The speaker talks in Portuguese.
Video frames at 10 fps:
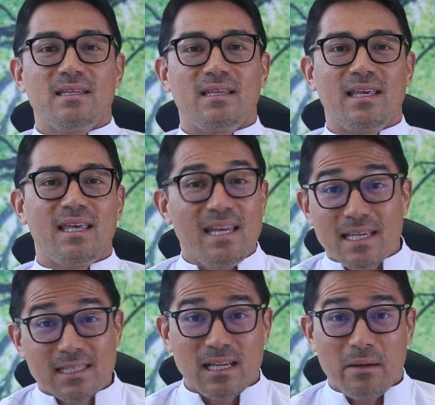que
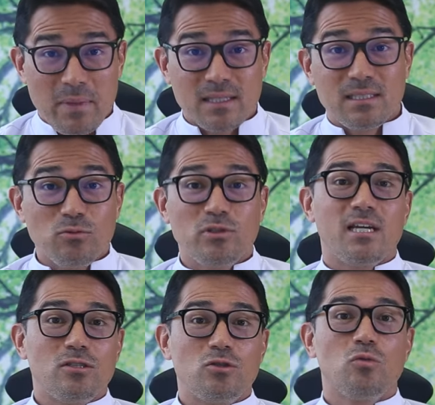queria saber se o
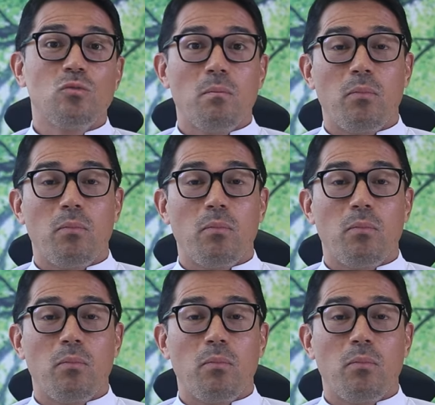jejum